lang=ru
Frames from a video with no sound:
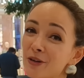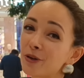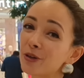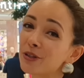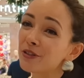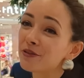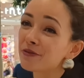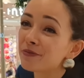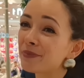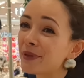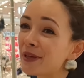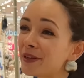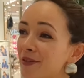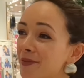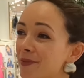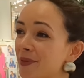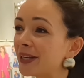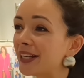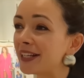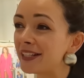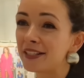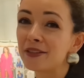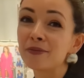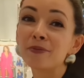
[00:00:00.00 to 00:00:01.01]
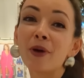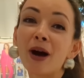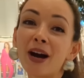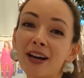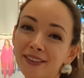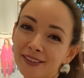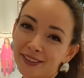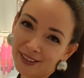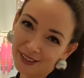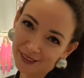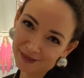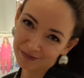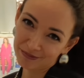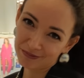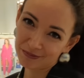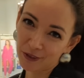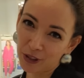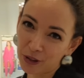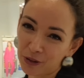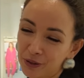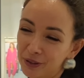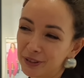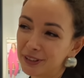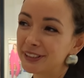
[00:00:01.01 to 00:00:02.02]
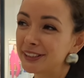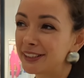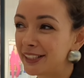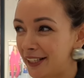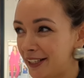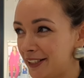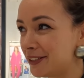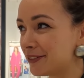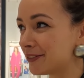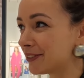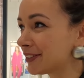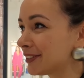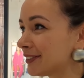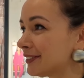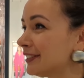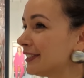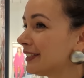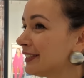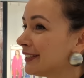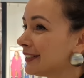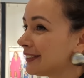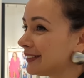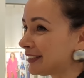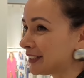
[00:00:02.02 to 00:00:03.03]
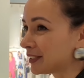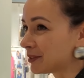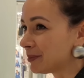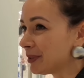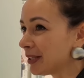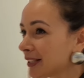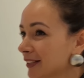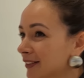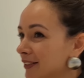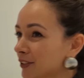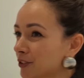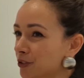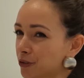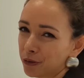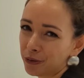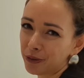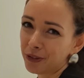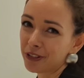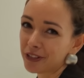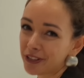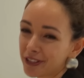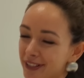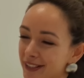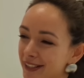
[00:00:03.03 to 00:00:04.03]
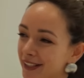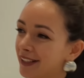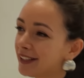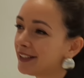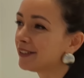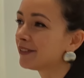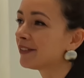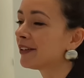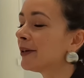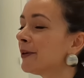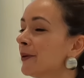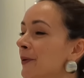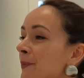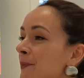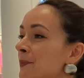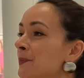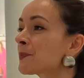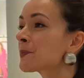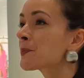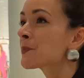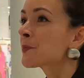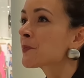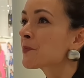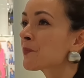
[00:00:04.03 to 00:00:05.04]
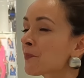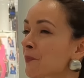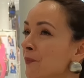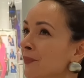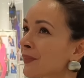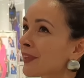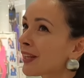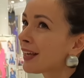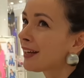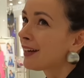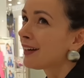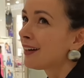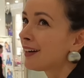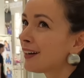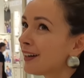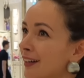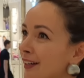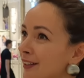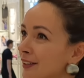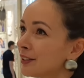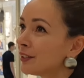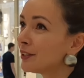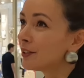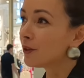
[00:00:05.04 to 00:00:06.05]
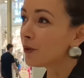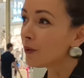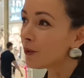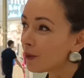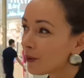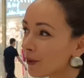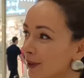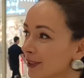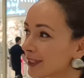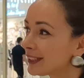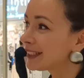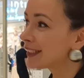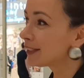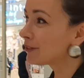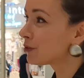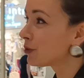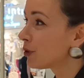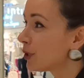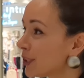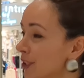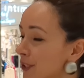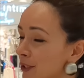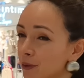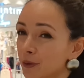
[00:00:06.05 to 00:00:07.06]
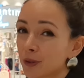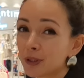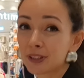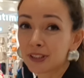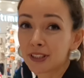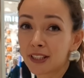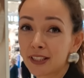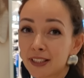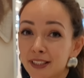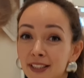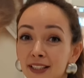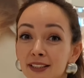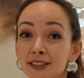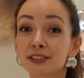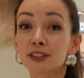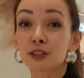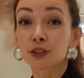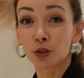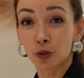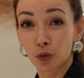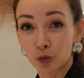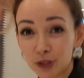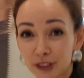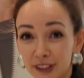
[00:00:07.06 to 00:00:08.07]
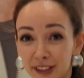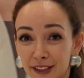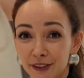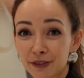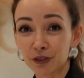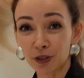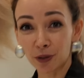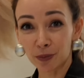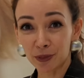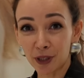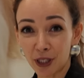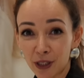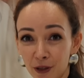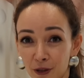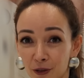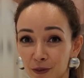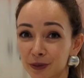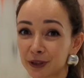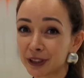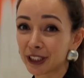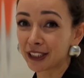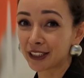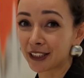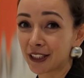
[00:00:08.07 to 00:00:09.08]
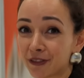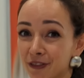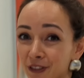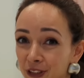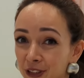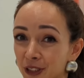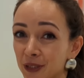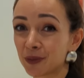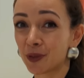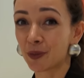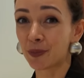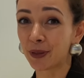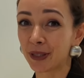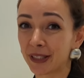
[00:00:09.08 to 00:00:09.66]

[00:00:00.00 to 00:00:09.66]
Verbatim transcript: заходим в первый магазин «Манго», такой среднего сегмента, чуть ниже среднего, а, но сегодня он на реконструкции в том торговом центре, в который мы